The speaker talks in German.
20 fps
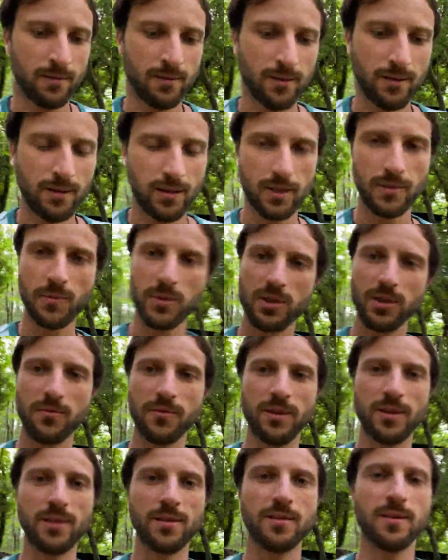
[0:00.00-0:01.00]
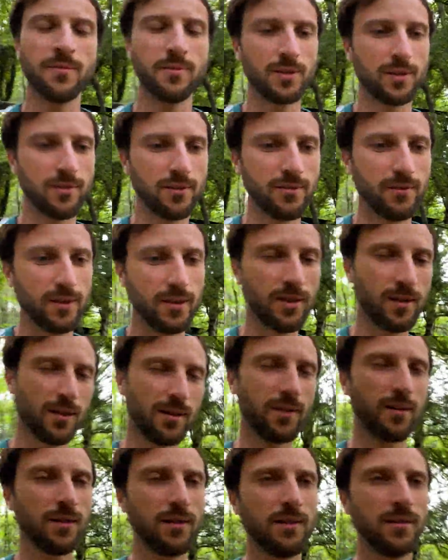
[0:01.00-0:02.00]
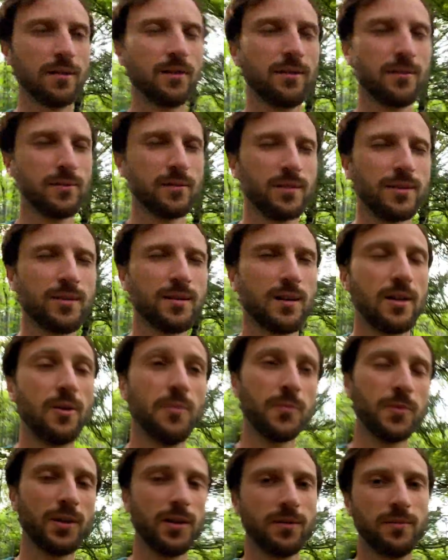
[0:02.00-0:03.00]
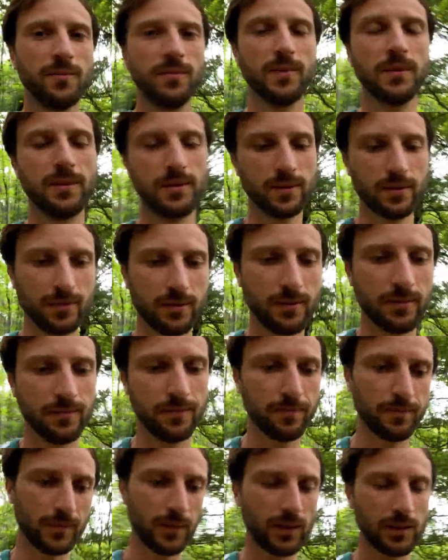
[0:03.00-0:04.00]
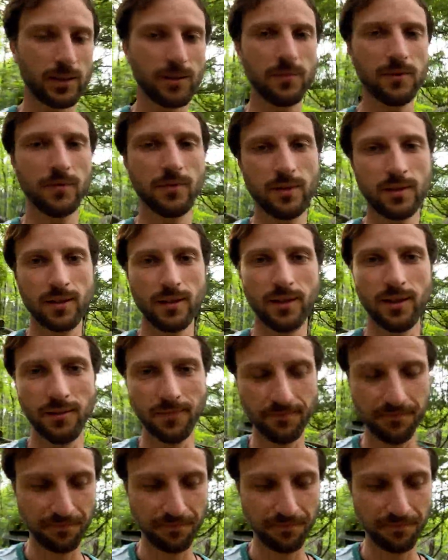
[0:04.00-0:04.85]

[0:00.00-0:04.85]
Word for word: Ja, das beschäftigt mich irgendwie und das raubt einem ziemlich viel Energie.